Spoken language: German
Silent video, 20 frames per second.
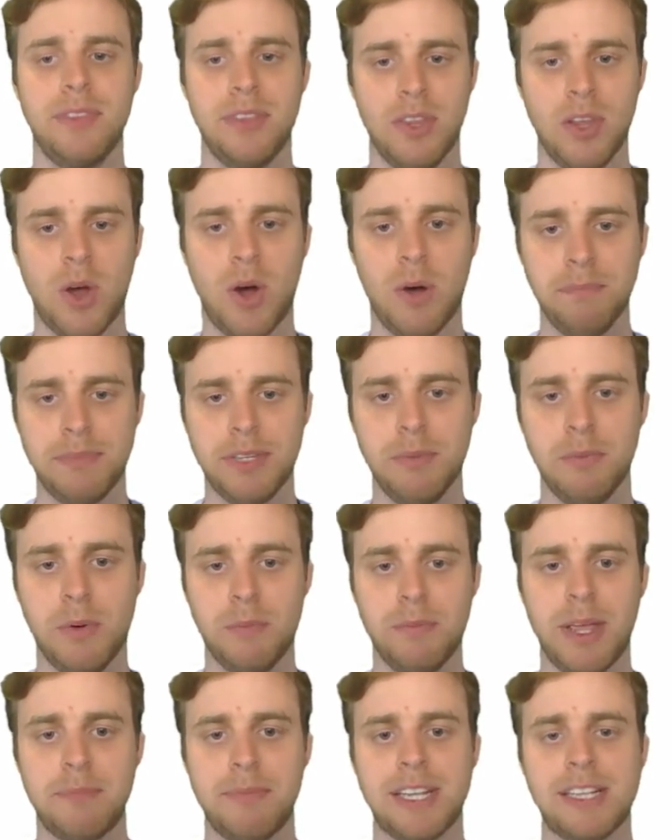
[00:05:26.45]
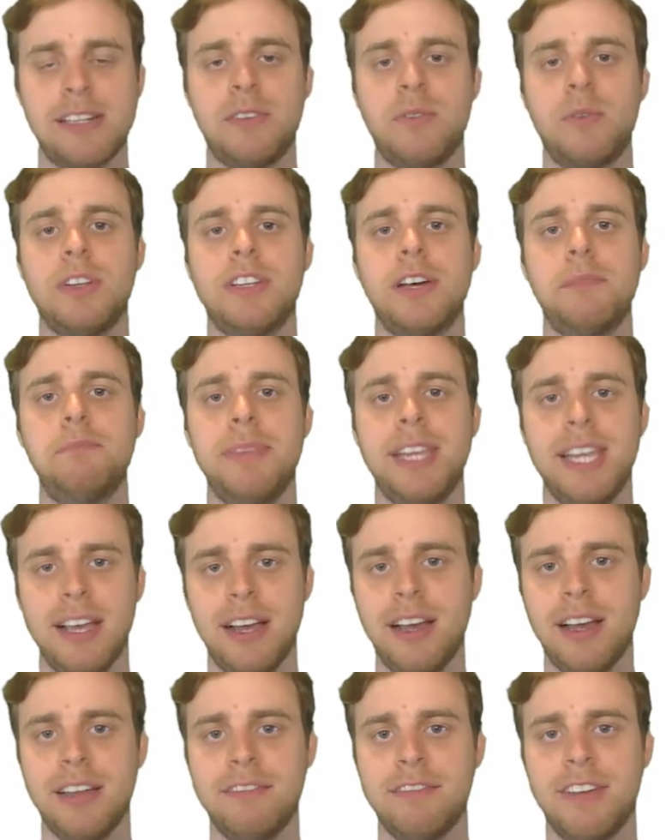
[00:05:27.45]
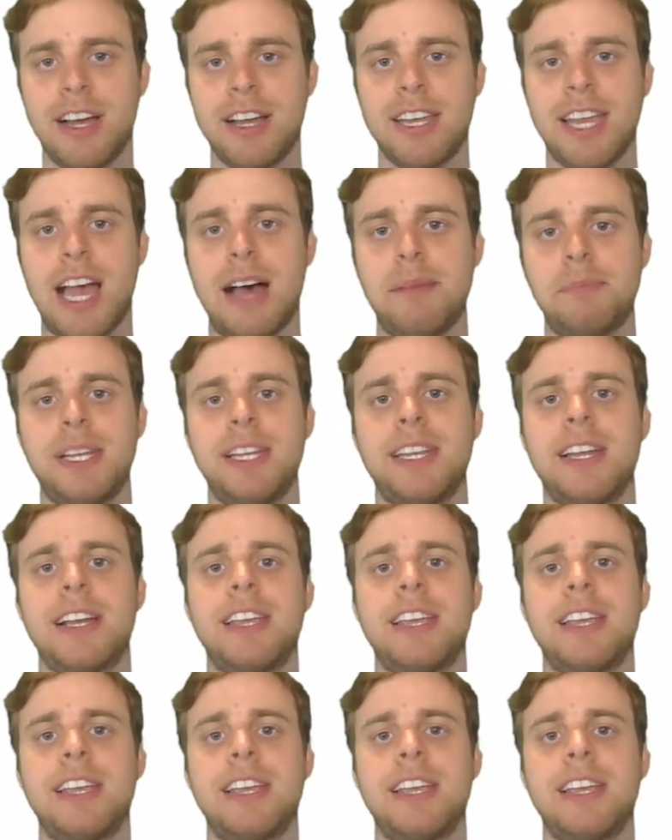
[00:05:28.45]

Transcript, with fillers: ein Optimum ermitteln unter mehreren Variablen.